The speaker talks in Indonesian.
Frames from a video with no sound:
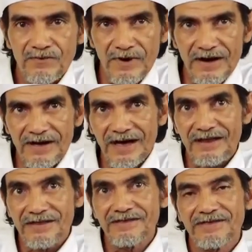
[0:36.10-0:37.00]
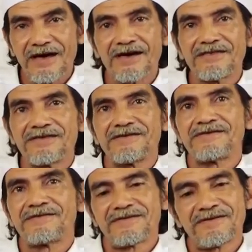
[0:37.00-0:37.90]
dua kali sehari.
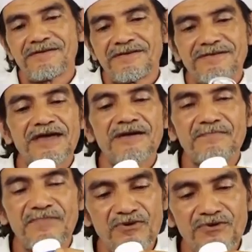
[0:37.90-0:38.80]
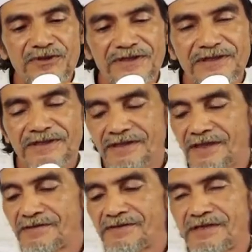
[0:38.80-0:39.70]
Ceng plus
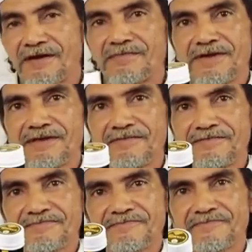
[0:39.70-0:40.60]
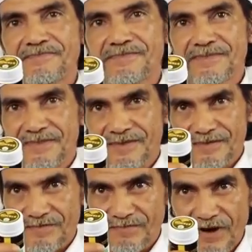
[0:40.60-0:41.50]
dan stamin
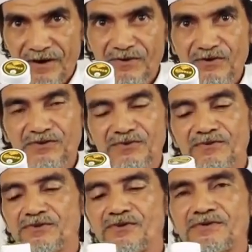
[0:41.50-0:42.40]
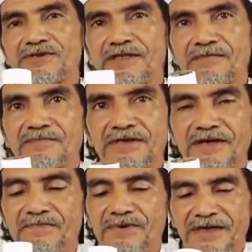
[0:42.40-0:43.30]
bagus untuk
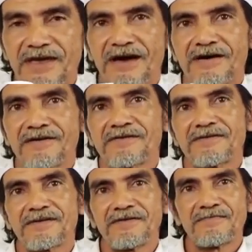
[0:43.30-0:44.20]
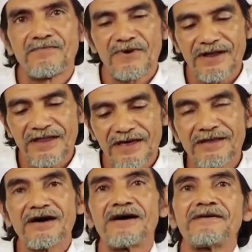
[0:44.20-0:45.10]
stamina pria. Buat
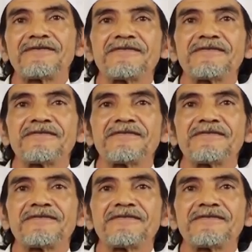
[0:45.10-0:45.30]
Anda